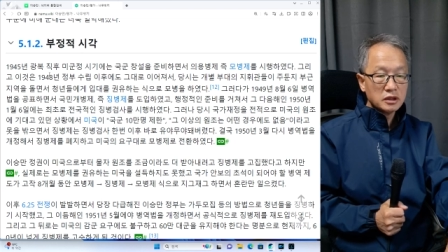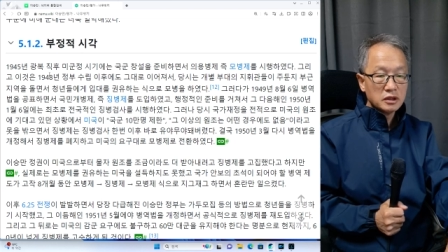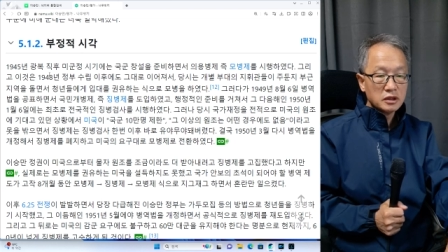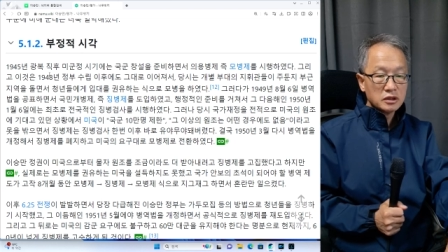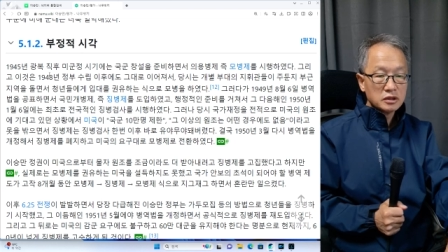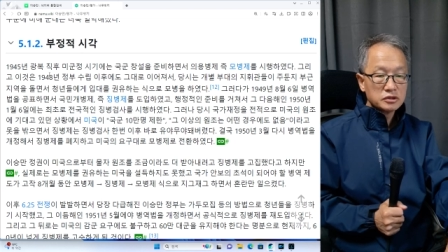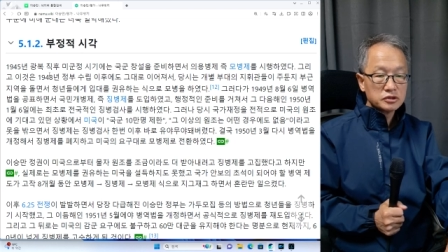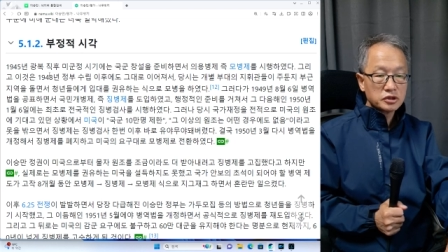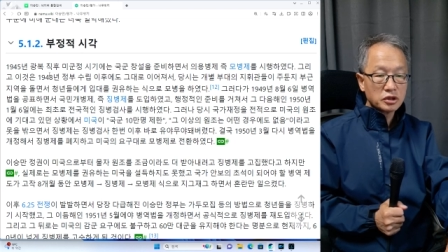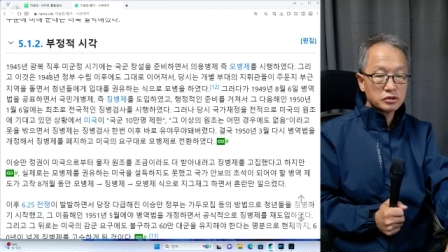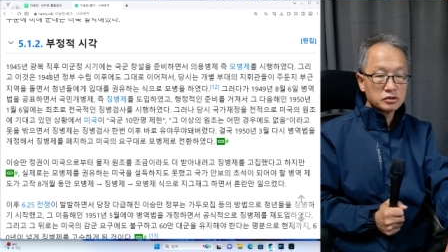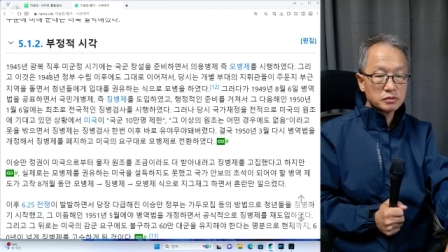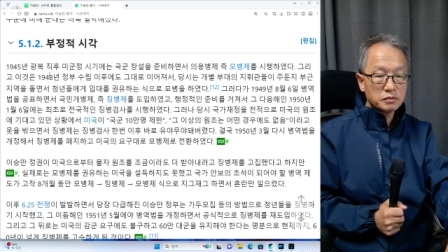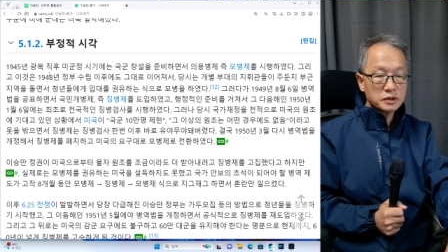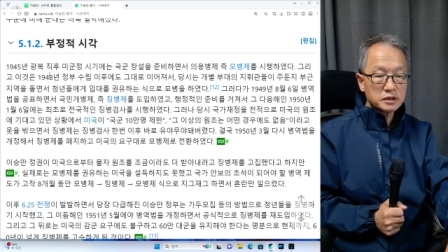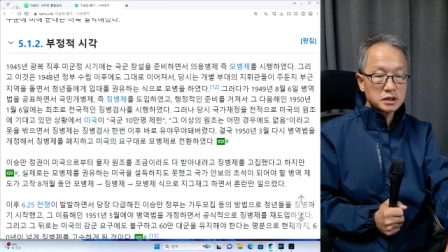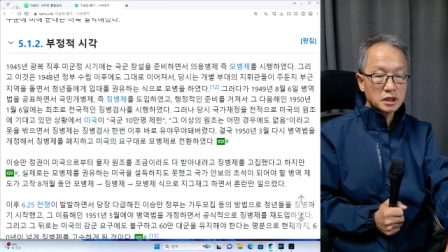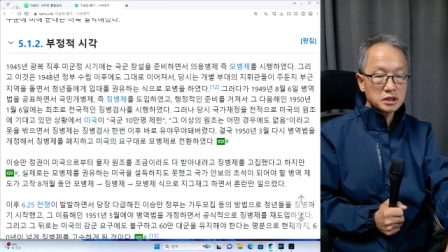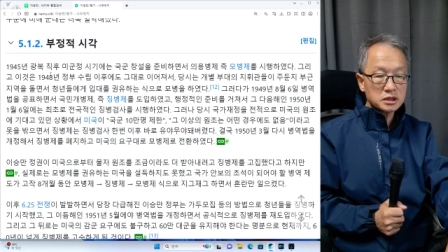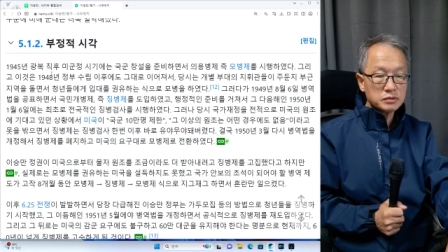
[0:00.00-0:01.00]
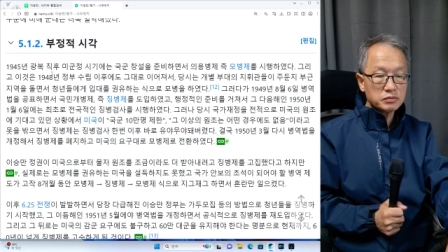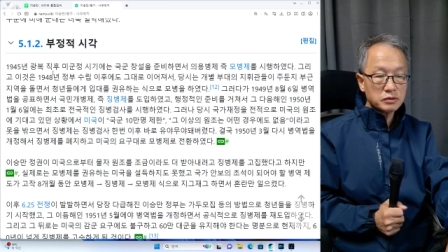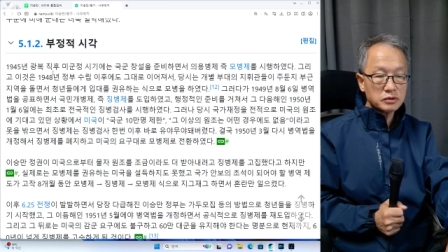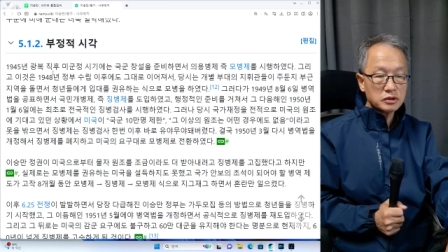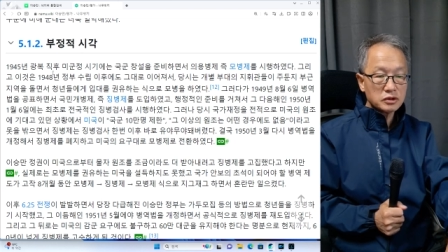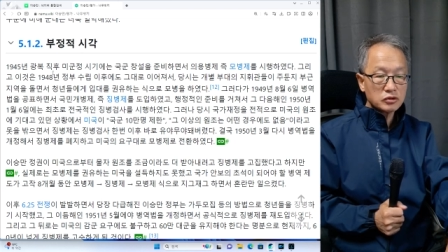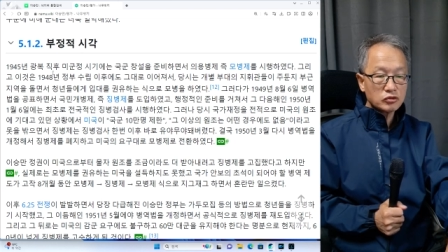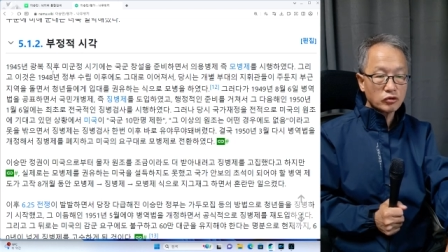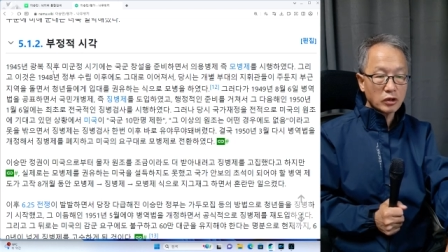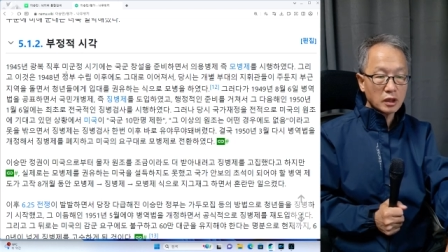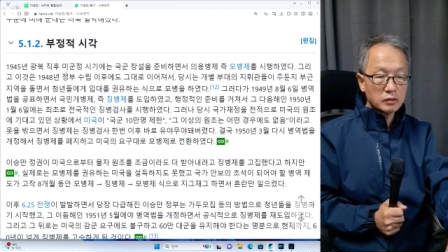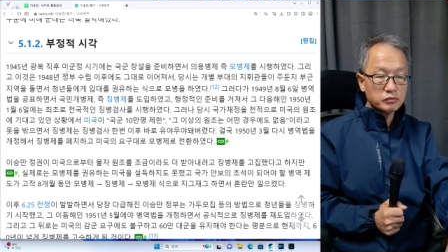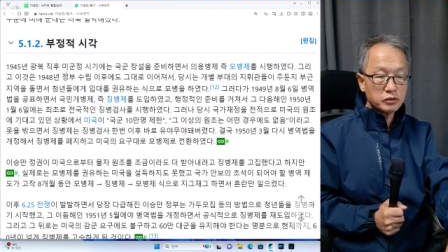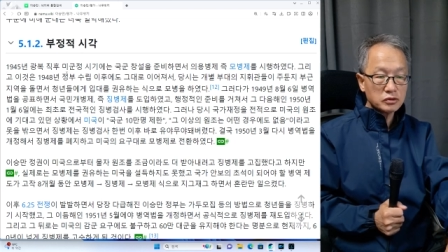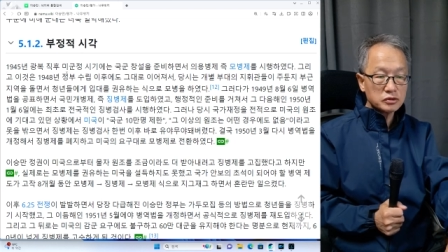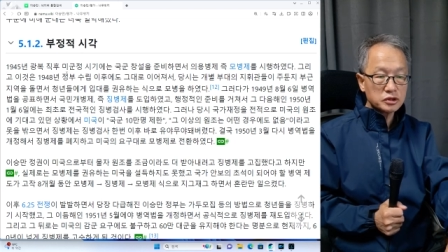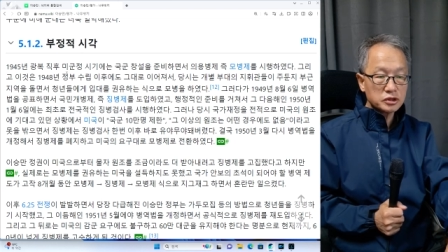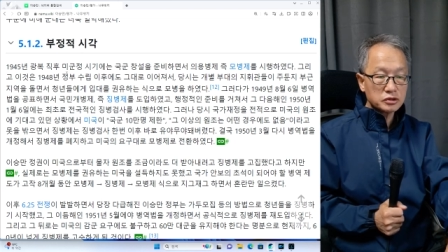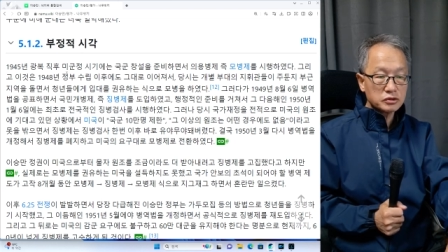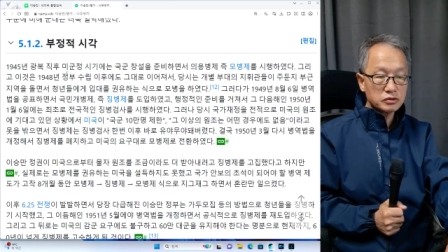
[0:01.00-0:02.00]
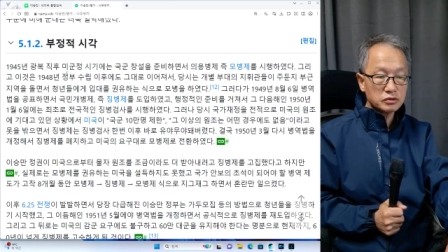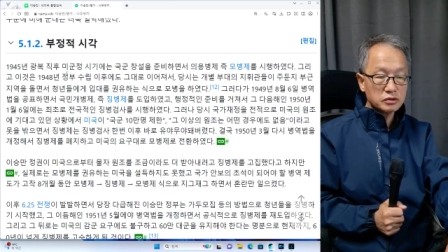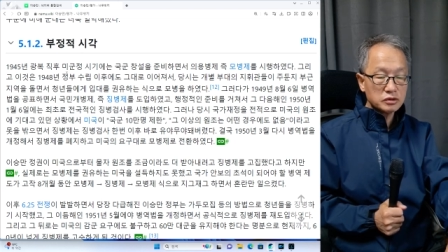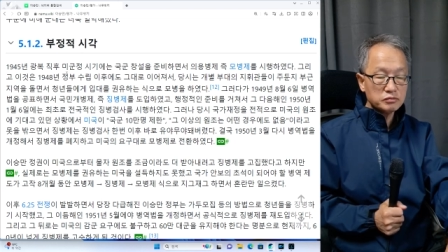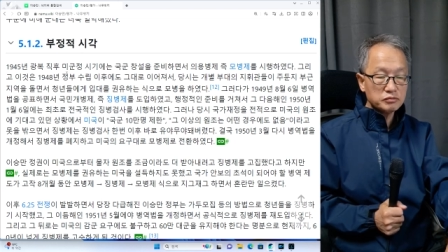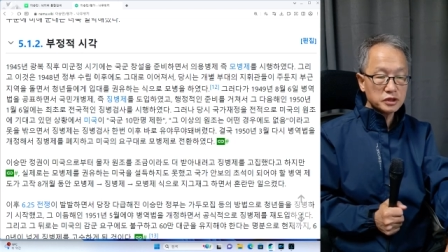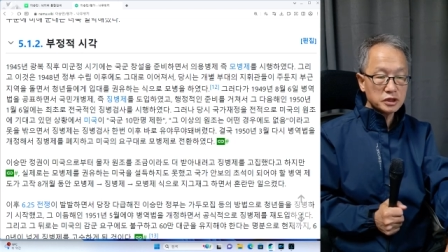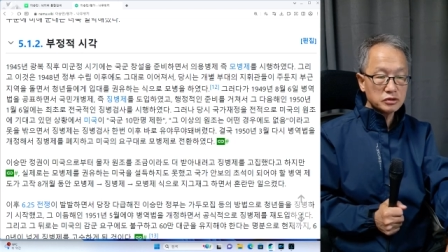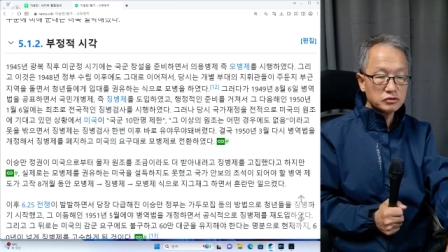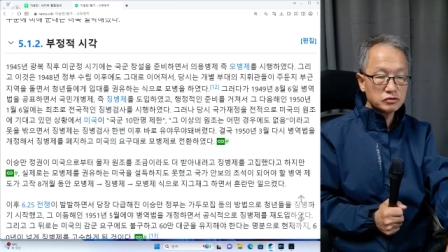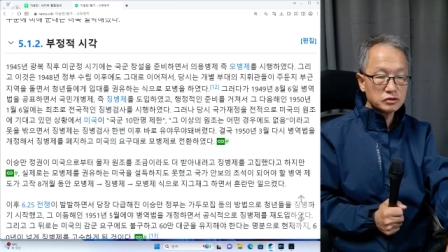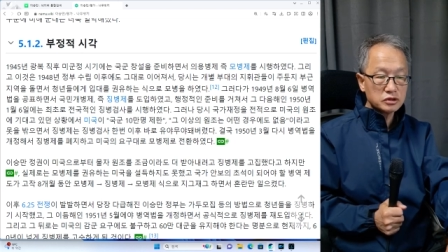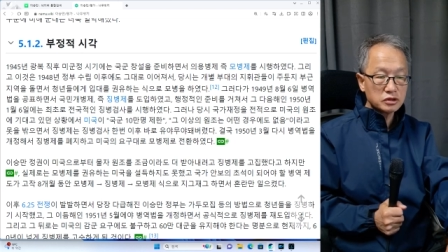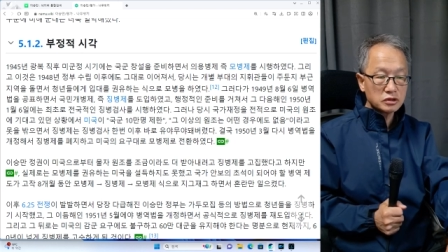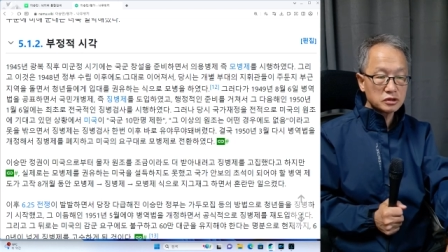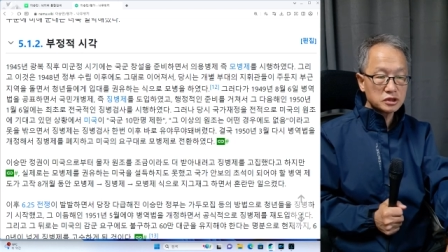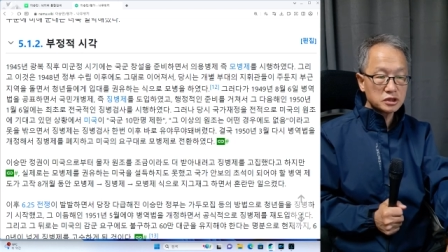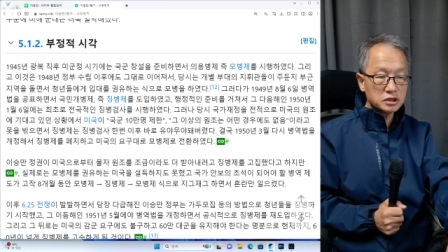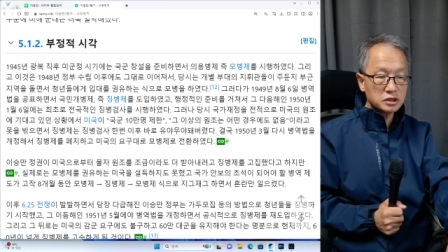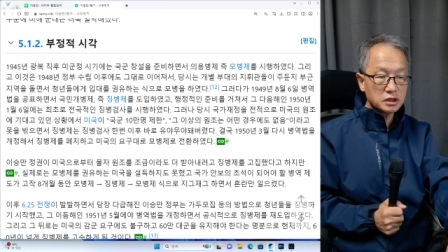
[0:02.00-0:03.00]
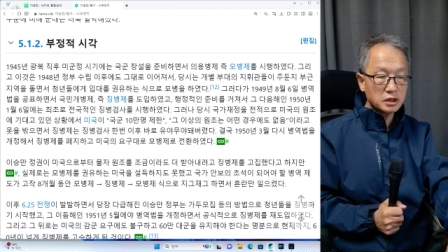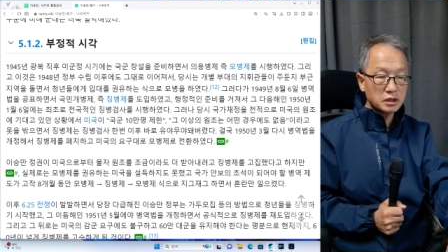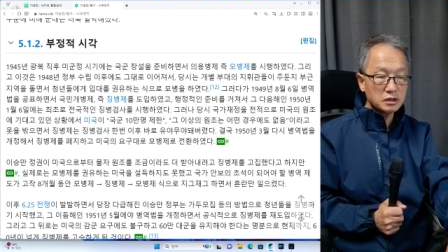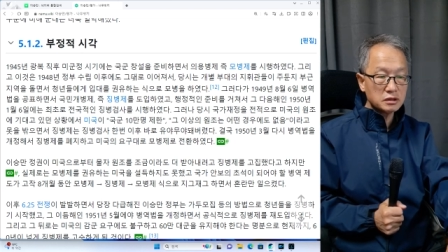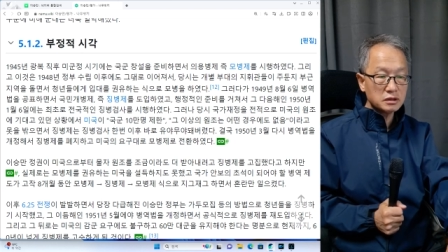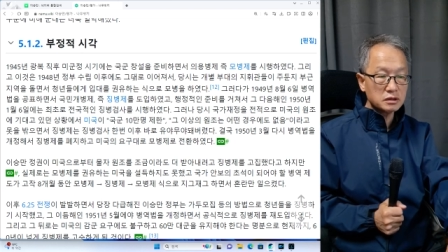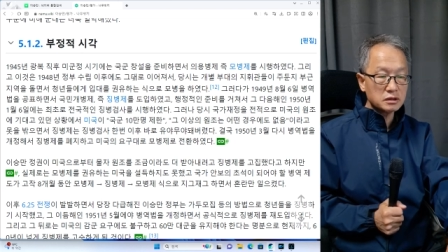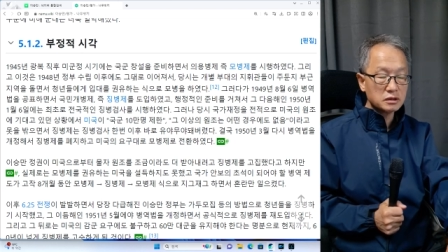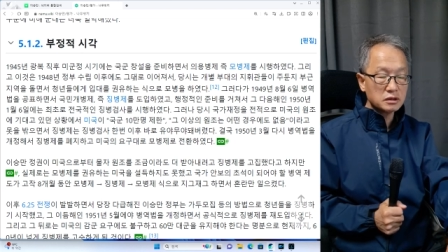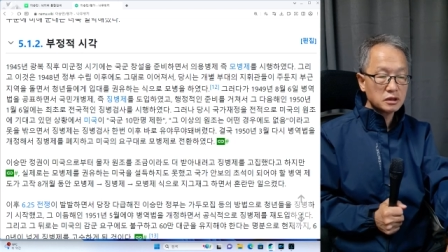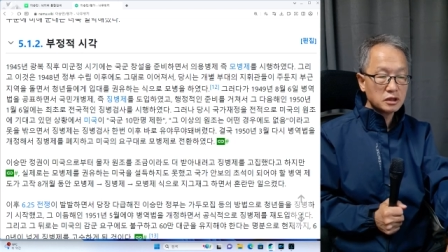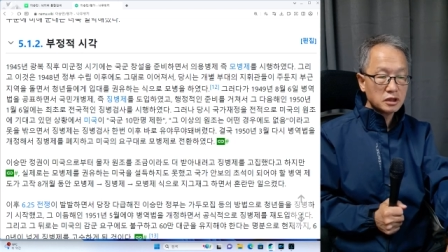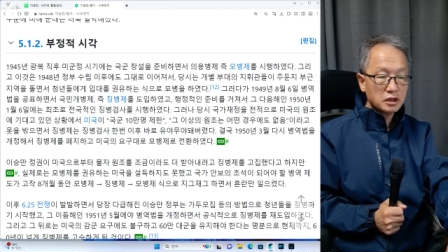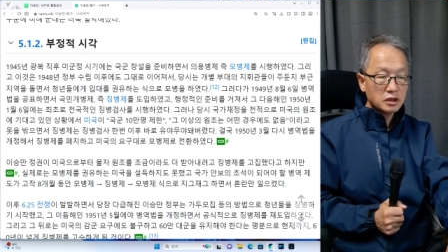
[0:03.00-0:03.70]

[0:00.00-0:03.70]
1945년 광복 직후 미군정 시기에는